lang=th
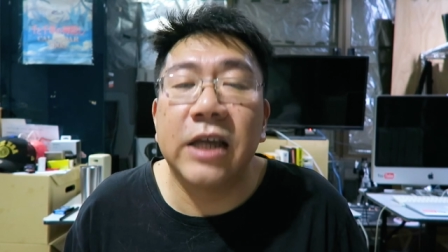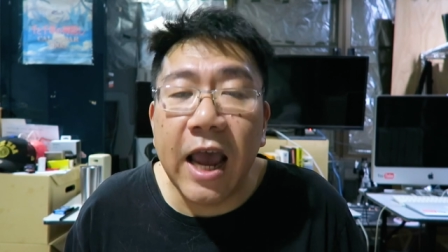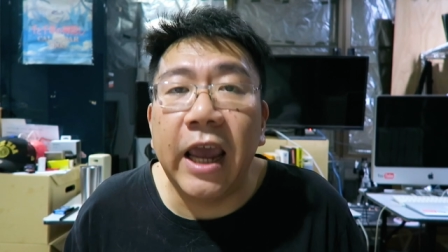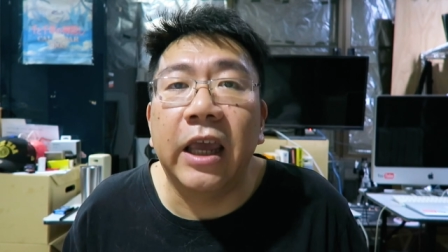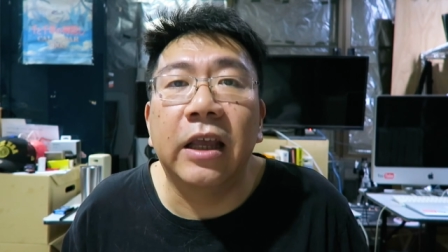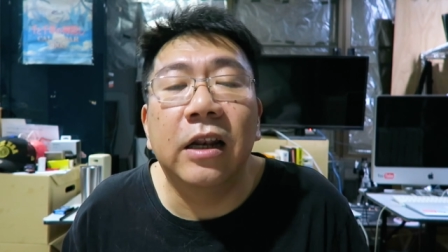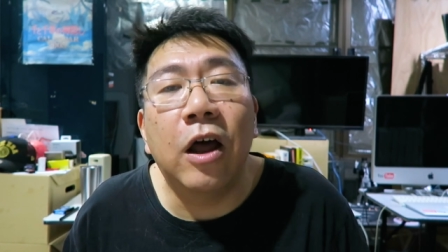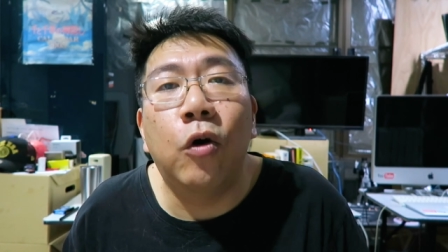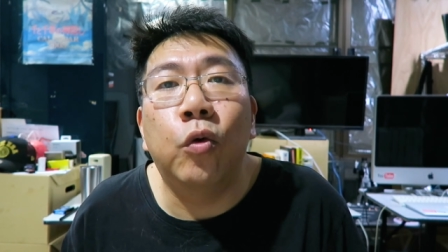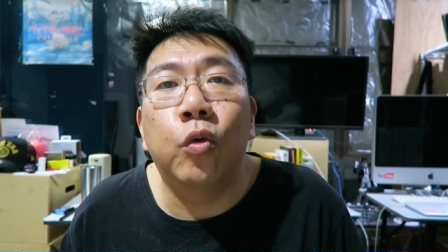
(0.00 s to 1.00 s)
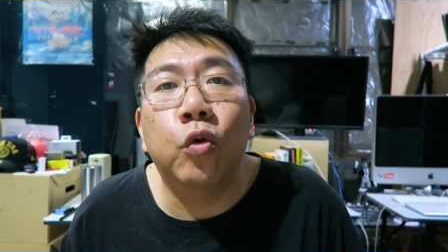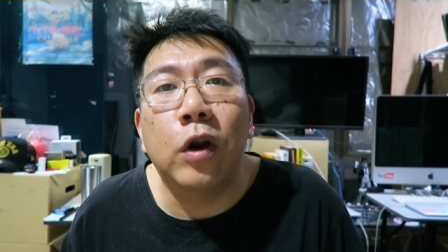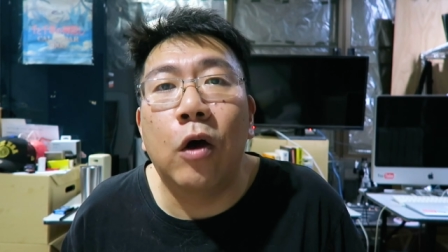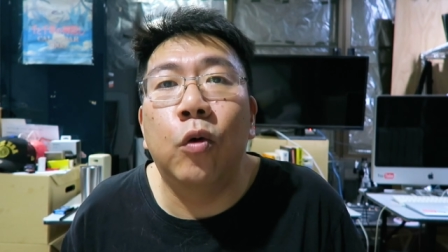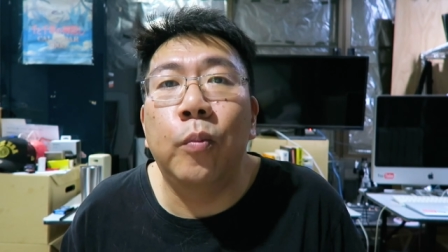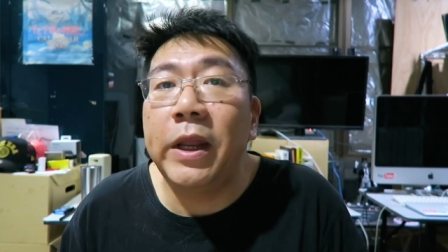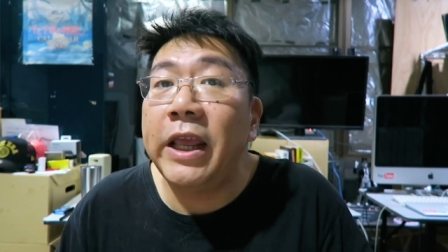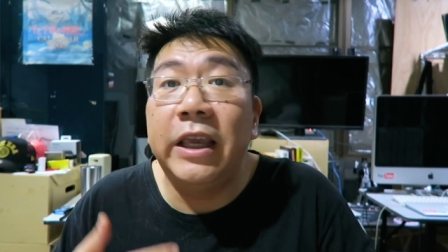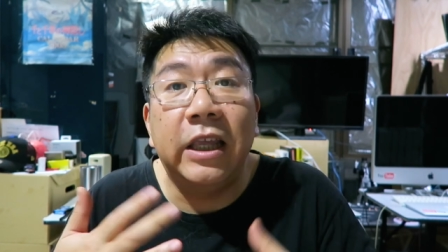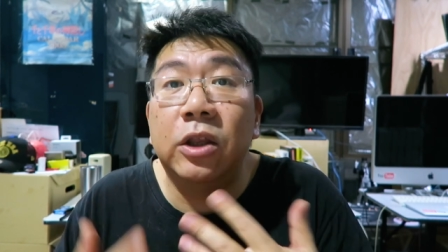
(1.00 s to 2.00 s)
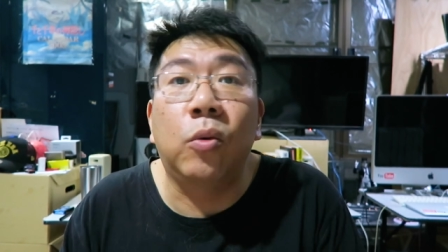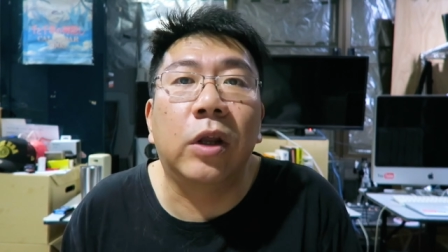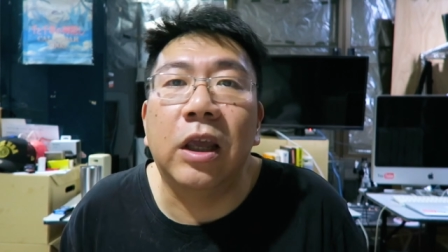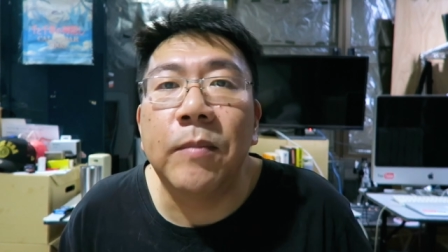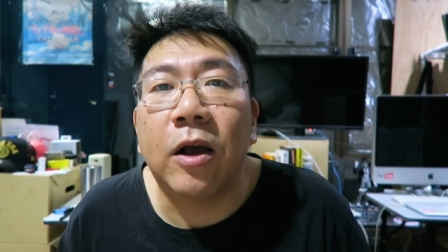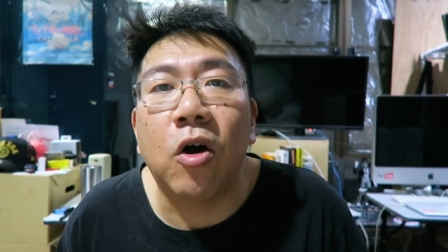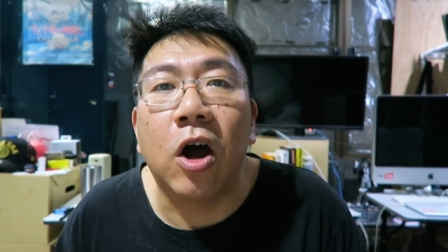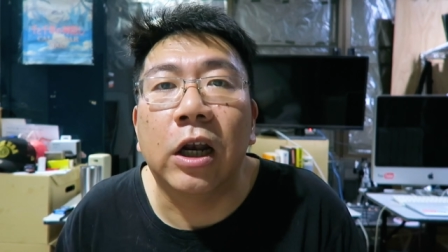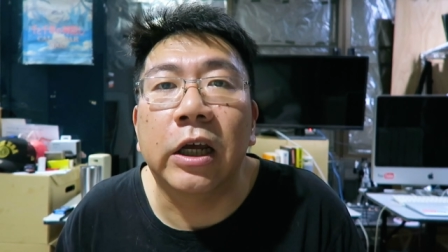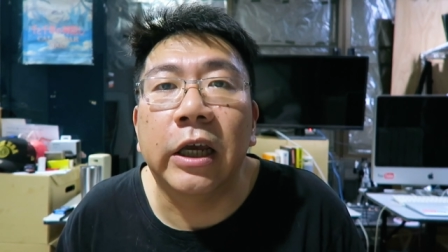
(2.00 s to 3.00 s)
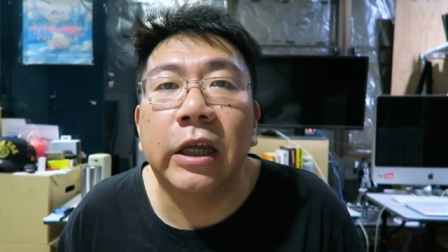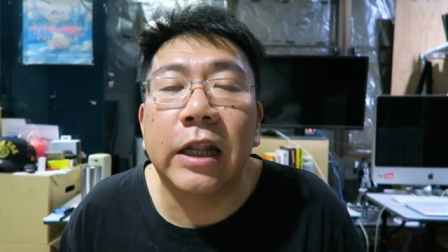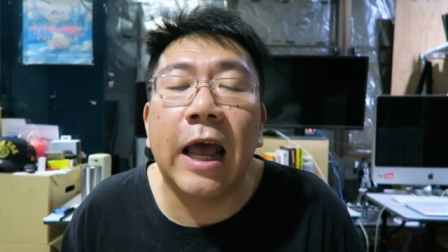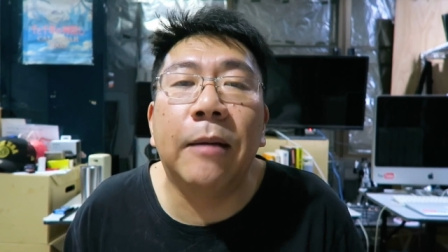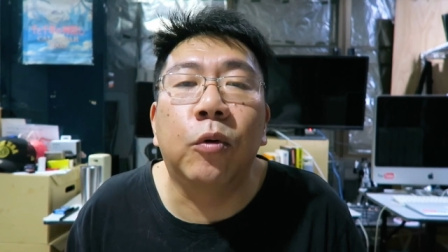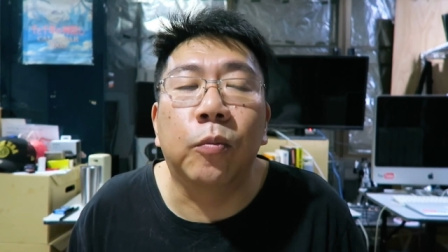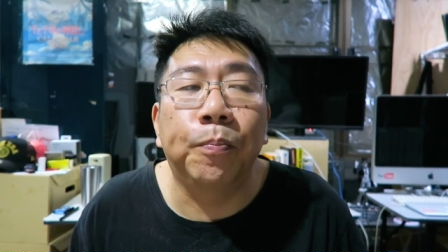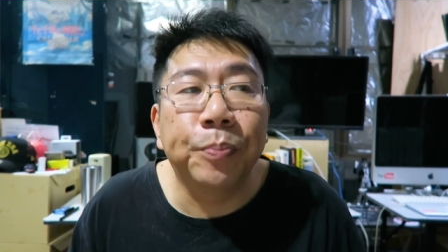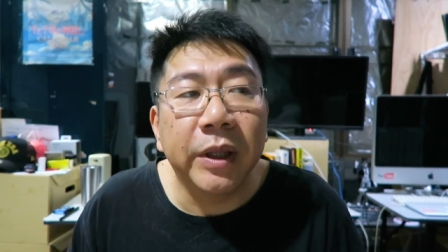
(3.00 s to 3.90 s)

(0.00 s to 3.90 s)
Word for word: ใช่เราไม่ได้คิดตรงนี้มาก่อนเลยนะครับผม